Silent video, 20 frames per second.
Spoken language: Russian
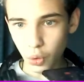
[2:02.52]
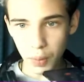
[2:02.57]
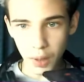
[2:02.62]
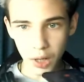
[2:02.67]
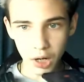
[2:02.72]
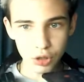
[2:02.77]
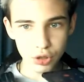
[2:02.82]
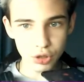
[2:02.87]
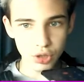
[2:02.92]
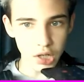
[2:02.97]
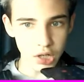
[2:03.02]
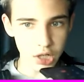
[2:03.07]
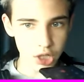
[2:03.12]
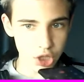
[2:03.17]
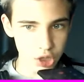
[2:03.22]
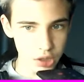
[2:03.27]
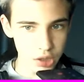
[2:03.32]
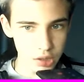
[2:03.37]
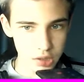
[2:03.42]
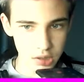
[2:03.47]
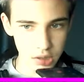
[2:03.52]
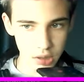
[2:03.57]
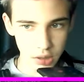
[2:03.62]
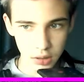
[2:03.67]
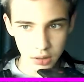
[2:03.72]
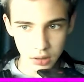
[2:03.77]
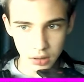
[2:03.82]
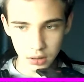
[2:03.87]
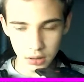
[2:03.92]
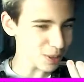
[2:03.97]
Ну, пока ж не
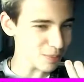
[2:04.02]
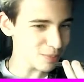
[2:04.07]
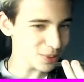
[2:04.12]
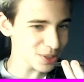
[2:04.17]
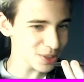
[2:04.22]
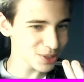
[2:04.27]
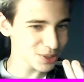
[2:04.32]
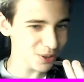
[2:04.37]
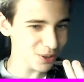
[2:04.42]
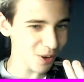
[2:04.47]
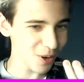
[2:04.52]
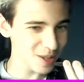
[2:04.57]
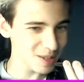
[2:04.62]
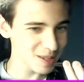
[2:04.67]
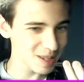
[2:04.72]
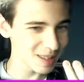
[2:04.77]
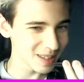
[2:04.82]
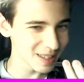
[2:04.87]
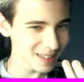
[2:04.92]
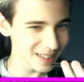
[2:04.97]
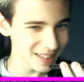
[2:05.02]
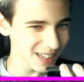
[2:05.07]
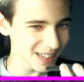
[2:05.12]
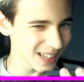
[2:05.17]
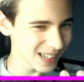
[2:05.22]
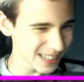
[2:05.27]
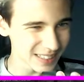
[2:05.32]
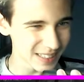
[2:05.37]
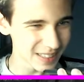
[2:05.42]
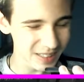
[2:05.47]
решился. Что там происходит?
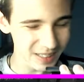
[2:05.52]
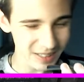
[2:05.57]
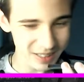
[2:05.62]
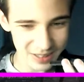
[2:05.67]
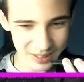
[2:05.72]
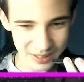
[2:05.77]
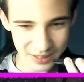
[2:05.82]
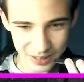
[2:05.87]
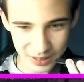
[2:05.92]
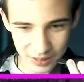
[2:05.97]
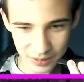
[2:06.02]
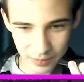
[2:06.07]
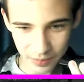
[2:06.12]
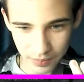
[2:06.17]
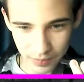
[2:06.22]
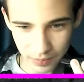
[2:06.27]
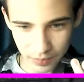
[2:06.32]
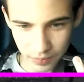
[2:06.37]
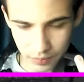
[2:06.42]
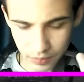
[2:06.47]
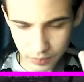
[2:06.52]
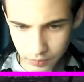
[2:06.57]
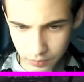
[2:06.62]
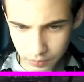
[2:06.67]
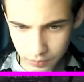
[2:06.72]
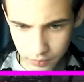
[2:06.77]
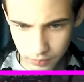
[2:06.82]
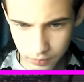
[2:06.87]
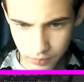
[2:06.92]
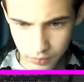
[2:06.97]
А, слушай, у тебя
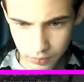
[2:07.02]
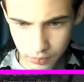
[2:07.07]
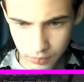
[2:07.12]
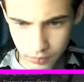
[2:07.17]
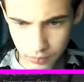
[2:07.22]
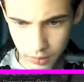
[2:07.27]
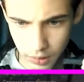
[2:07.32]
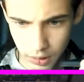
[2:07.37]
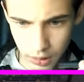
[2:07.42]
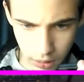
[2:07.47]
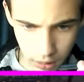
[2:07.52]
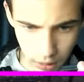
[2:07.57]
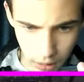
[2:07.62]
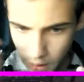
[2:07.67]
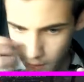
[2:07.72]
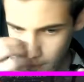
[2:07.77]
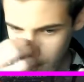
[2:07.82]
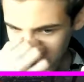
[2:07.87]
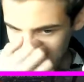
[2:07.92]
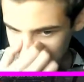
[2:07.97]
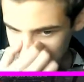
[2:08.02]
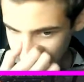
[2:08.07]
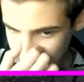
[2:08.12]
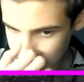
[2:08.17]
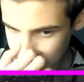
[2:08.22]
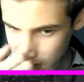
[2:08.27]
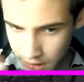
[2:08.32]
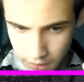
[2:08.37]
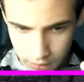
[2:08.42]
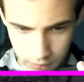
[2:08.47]
МС-1 есть?
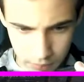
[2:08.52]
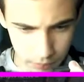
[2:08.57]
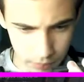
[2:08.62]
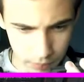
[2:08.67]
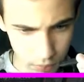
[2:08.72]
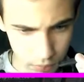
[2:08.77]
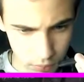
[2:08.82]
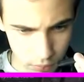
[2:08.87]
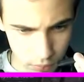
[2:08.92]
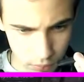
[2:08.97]
МС-1? Да.